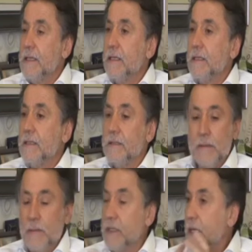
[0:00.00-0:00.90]
e,
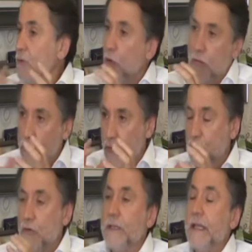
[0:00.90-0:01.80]
birden ne olduk
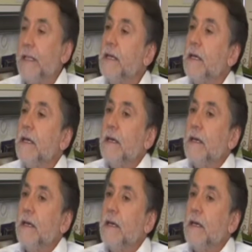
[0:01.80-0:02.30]
dedik.